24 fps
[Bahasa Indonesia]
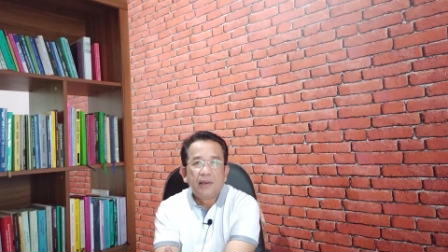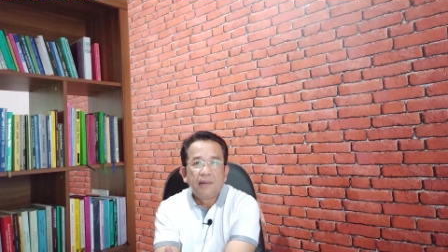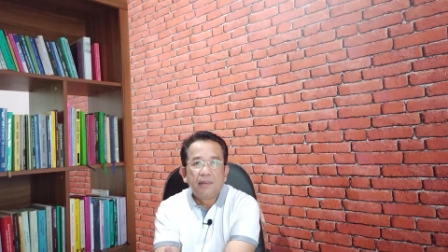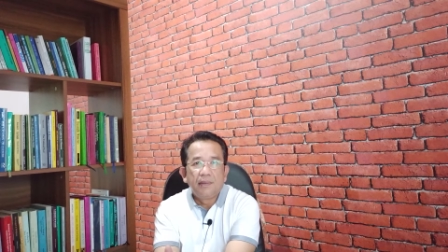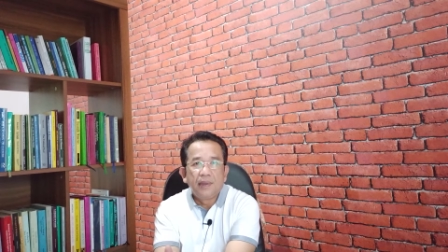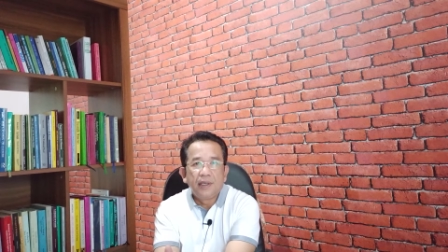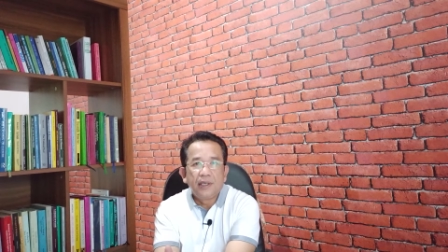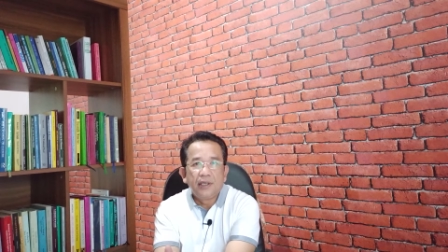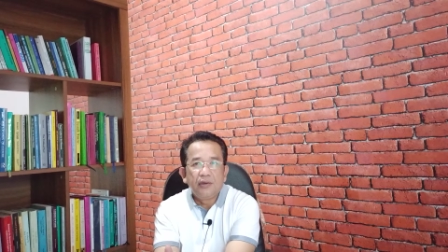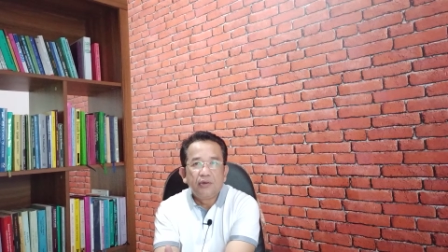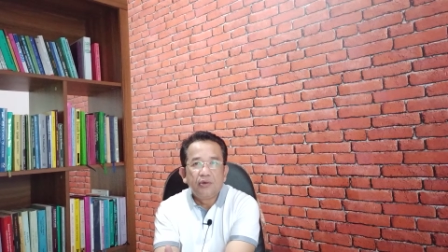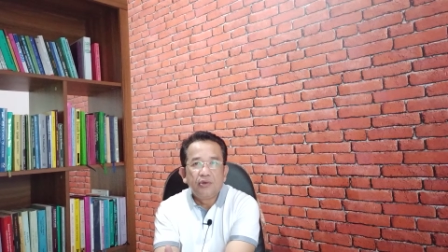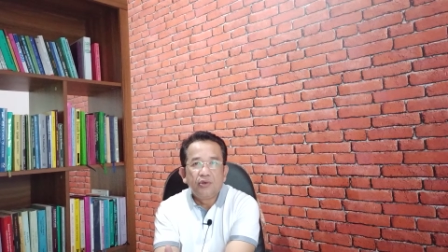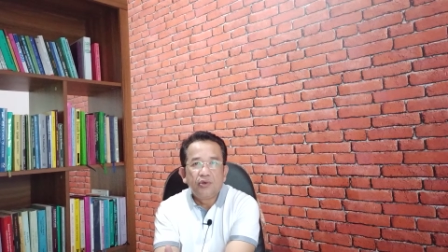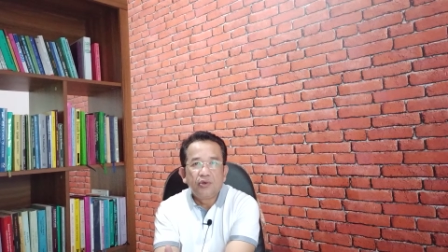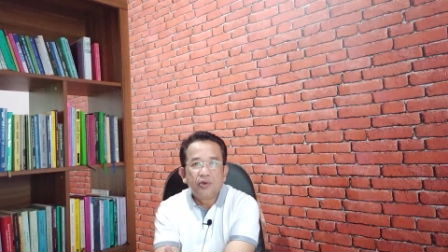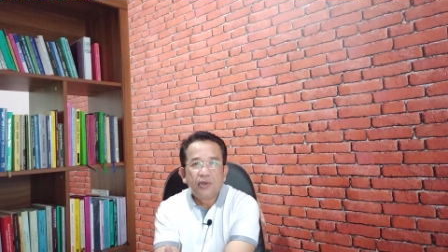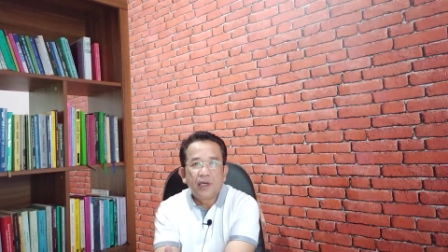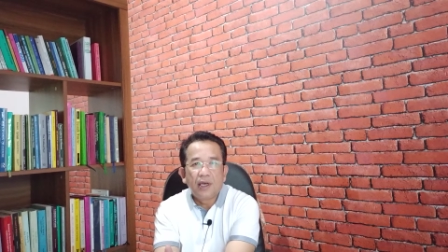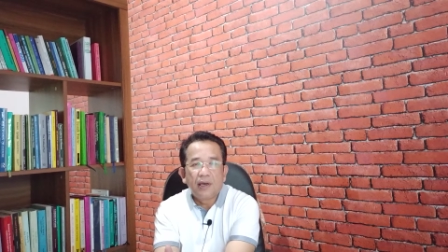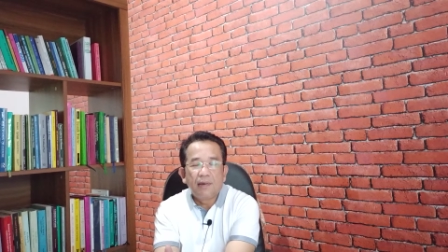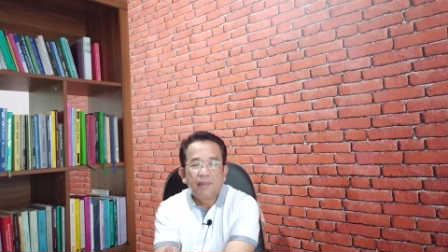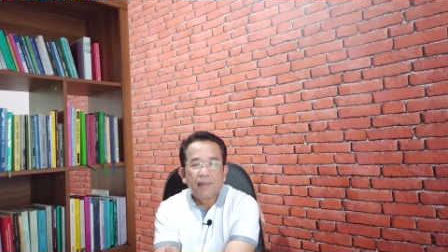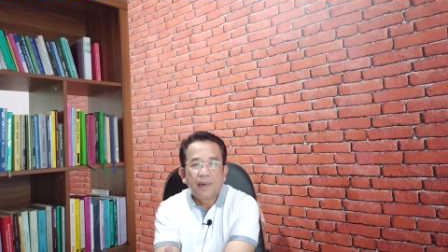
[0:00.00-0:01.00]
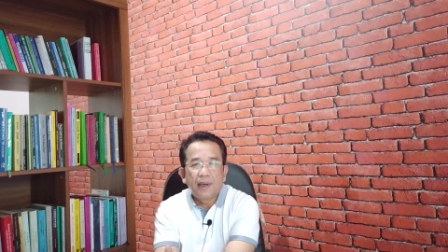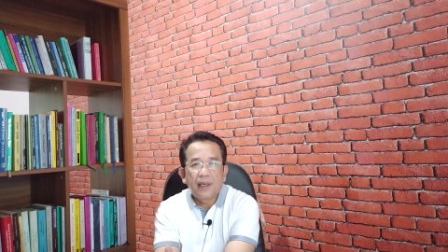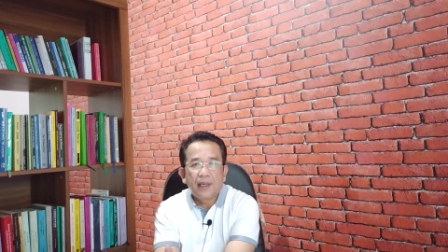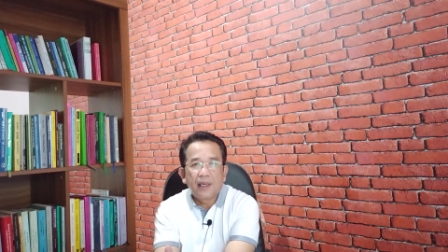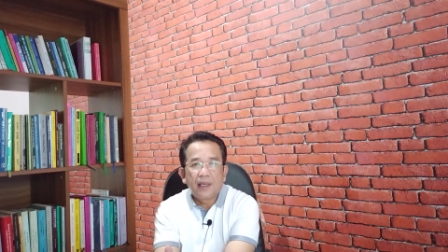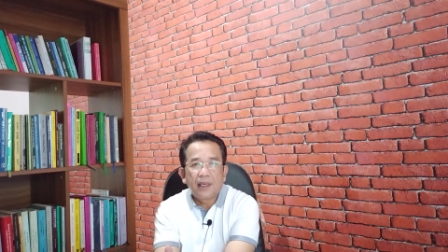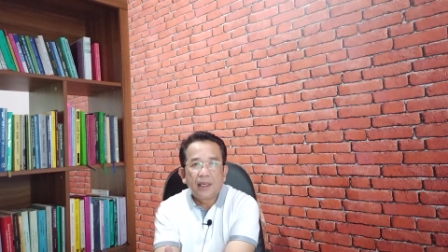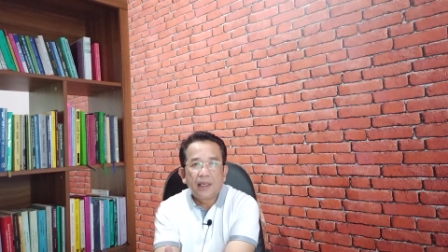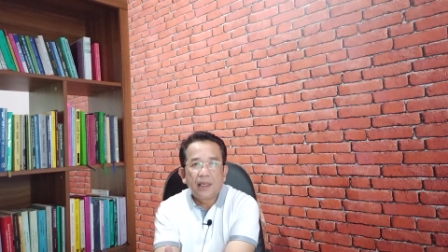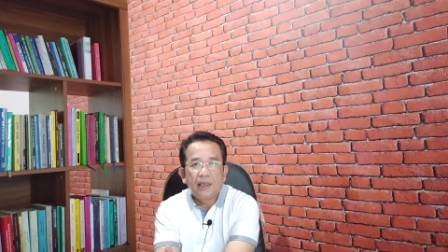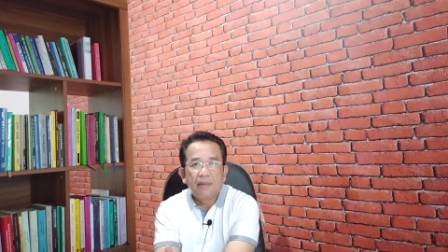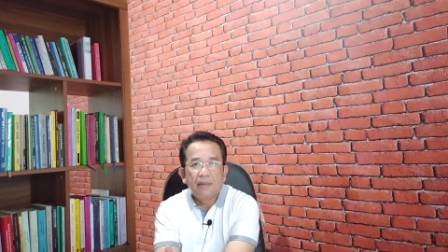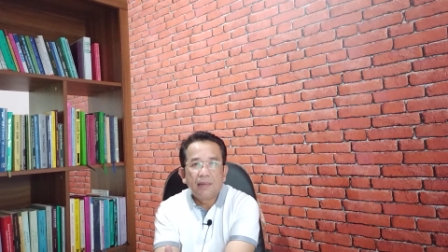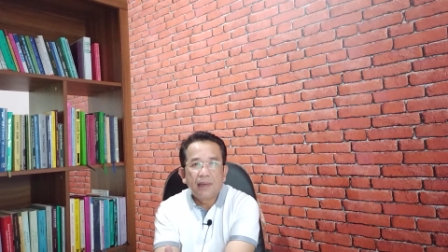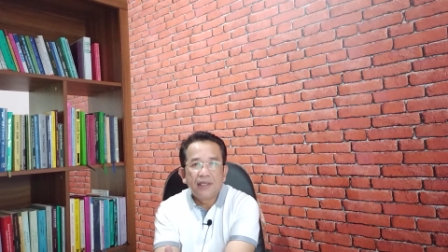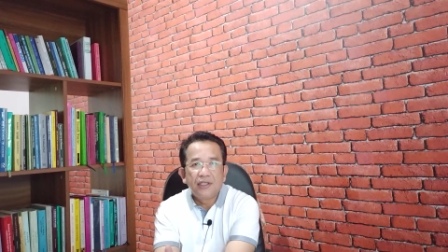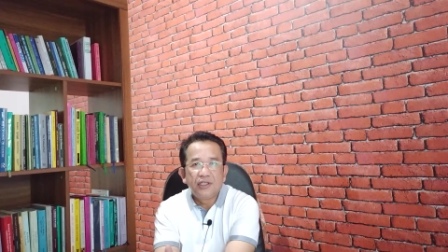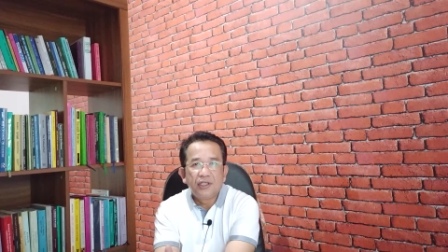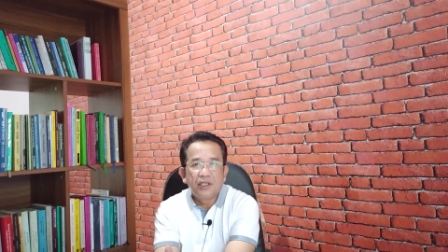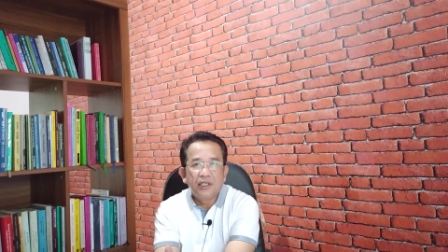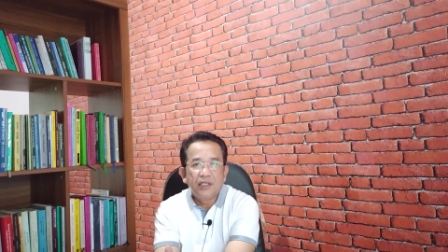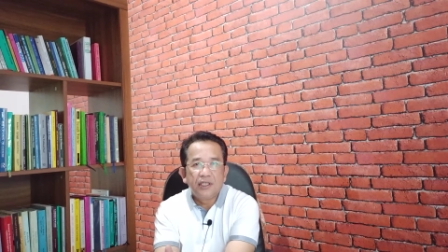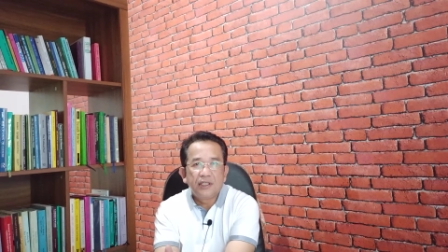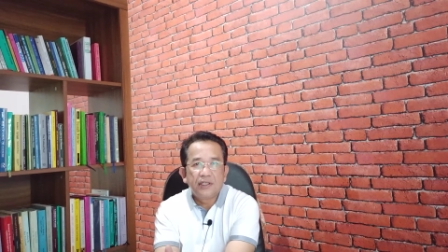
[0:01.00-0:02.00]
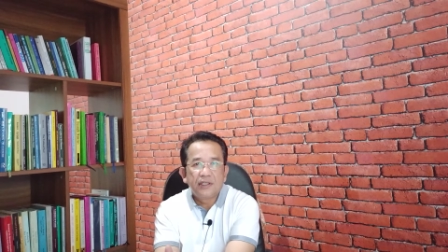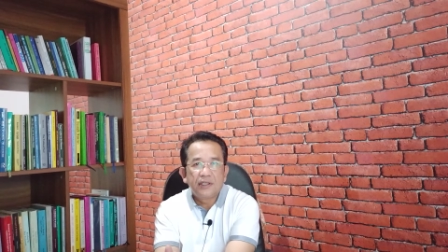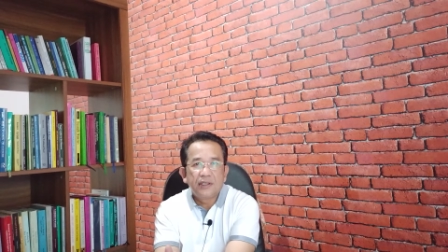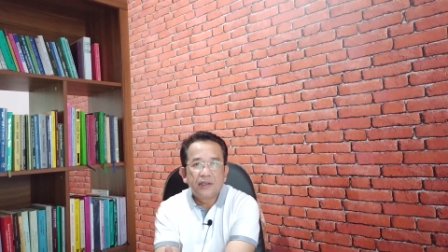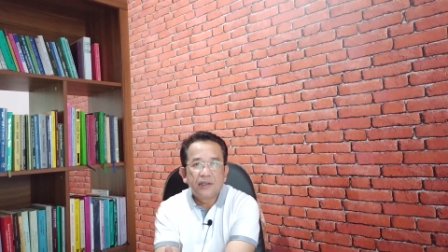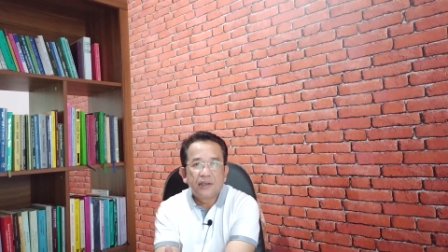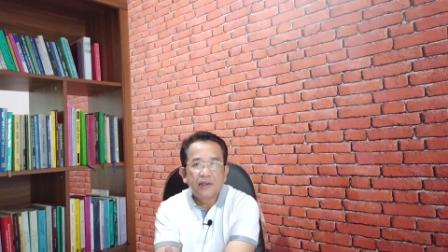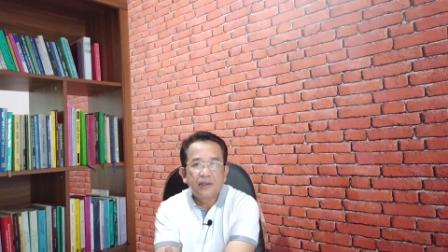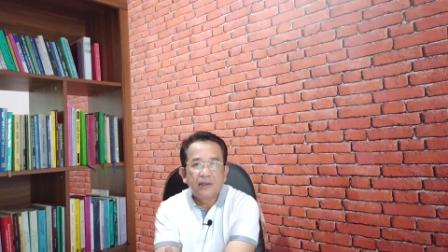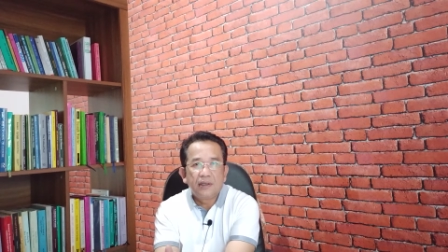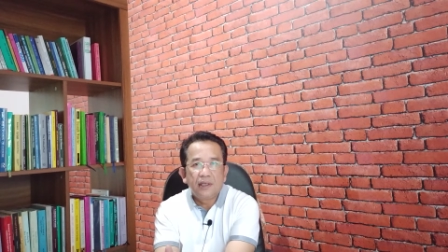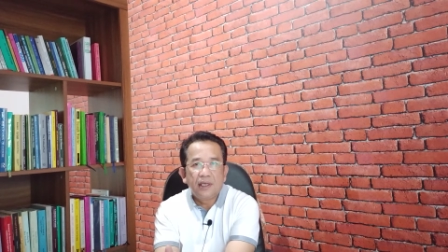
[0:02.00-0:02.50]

Begitu juga para majelis